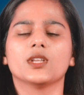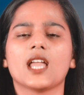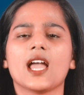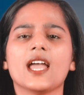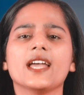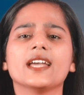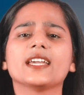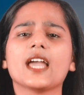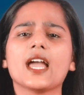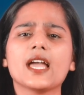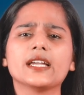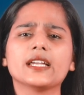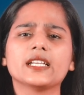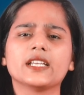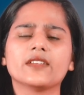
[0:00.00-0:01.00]
बताया गया
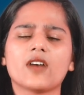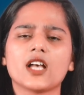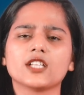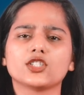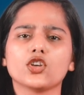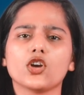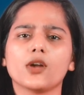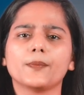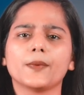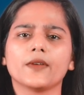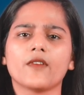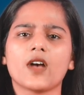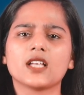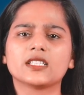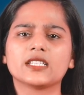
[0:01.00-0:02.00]
है कि निवासी और
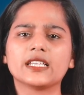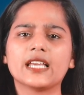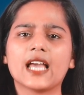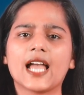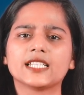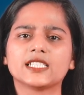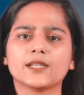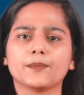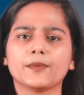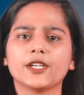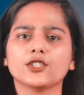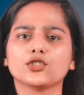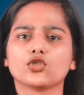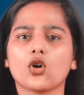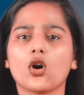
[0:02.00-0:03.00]
प्रवासी
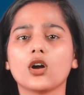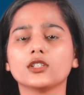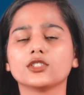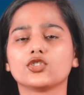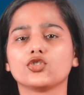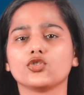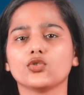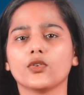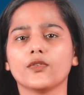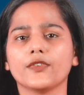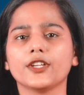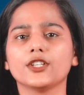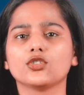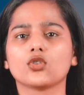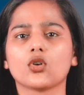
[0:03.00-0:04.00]
आईसीपी डॉट जी ओ
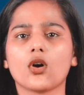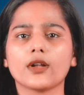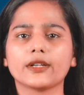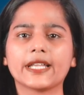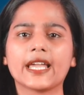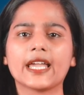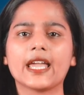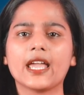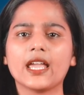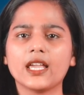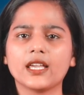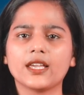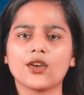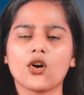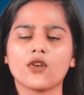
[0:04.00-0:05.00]
वी डॉट
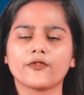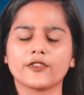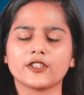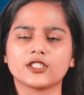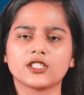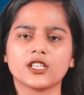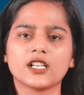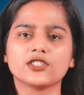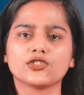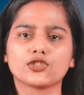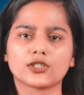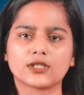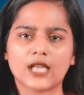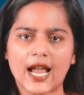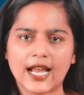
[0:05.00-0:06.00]
ए के ऑफिशियल
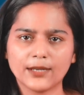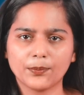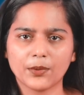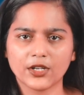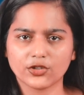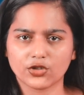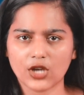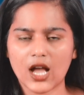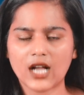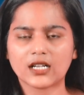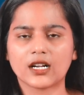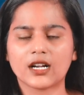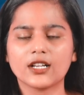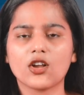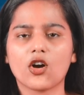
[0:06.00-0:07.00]
साइट पर
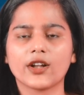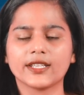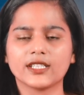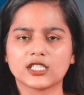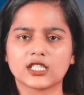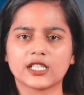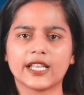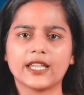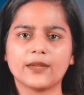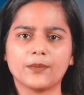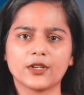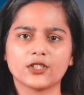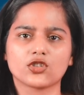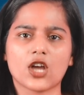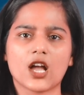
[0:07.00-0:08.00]
जाकर और इस
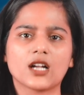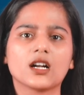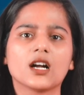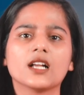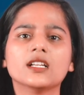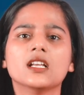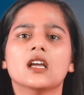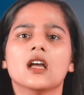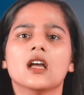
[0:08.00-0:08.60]
लिंक पर जाकर